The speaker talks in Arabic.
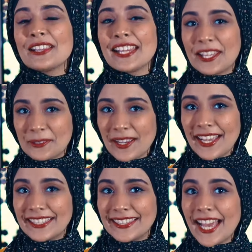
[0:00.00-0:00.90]
كل
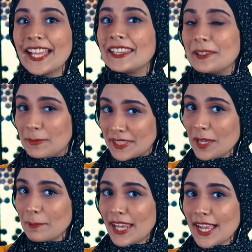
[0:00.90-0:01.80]
انواع النحل
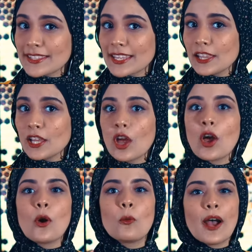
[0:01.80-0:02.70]
بتعمل عسل
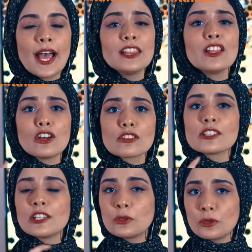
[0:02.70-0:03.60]
وهل
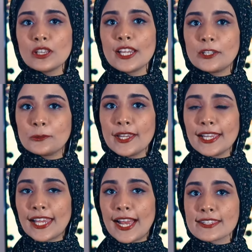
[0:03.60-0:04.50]
اصلا كل
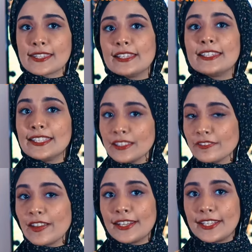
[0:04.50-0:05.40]
انواع العسل
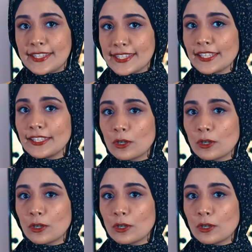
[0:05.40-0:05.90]
ينفع الانسان